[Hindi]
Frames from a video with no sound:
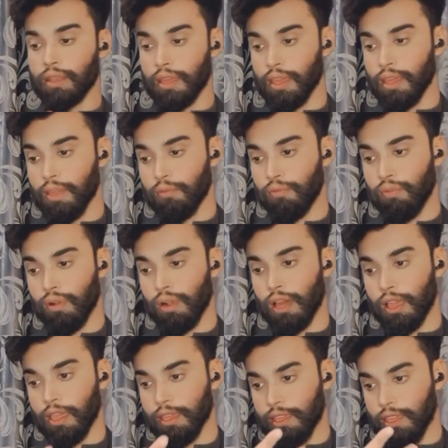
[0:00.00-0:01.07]
ने
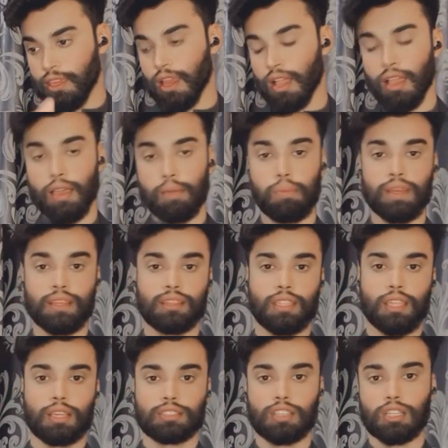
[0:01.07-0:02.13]
फ्लाई किया है भाई
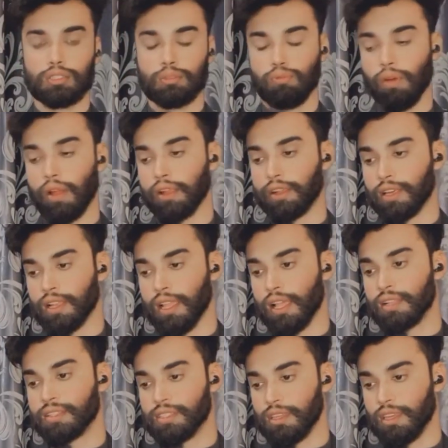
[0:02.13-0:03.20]
तेजस फाइटर
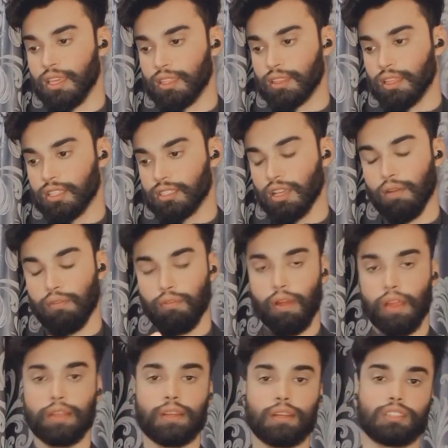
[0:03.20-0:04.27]
एलसीए तेजस
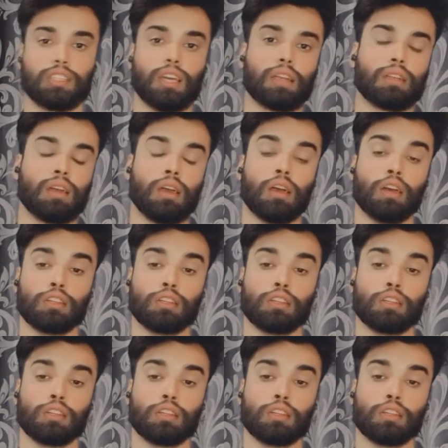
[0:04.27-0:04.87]
फाइटर जेट